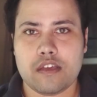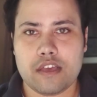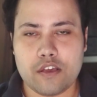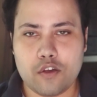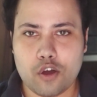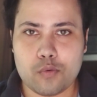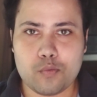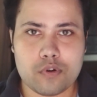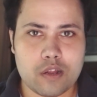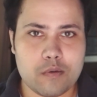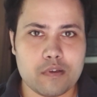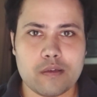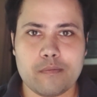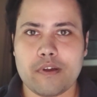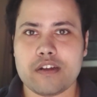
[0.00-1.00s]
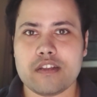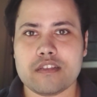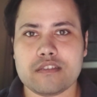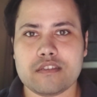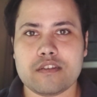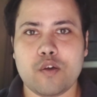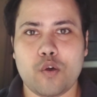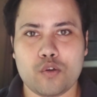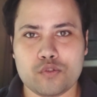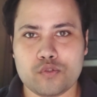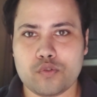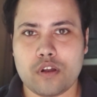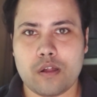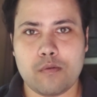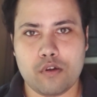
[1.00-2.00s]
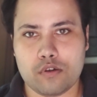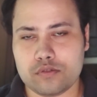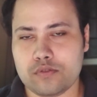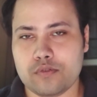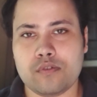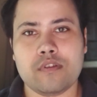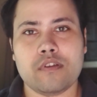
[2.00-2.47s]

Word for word: এই গল্পটা আমাকে পাঠিয়েছেন অন্তরা ভক্ত